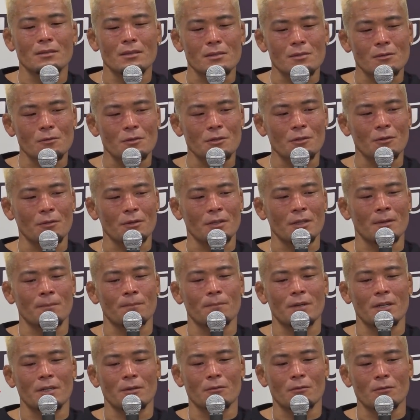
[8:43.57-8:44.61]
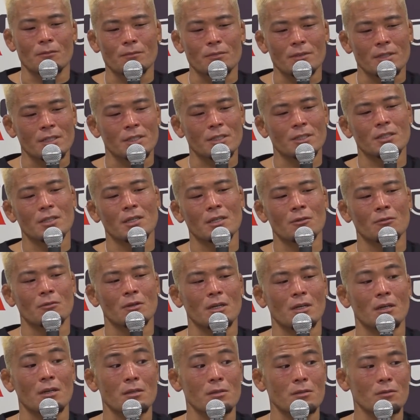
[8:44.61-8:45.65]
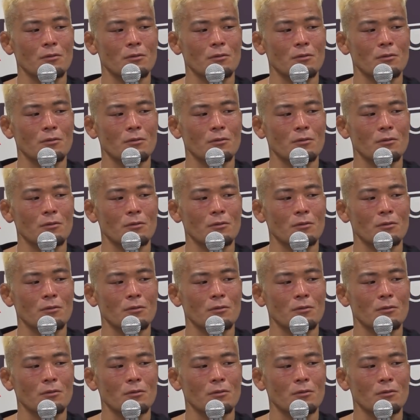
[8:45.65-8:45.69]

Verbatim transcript: そういうのってやっぱりこうプレッシャーとか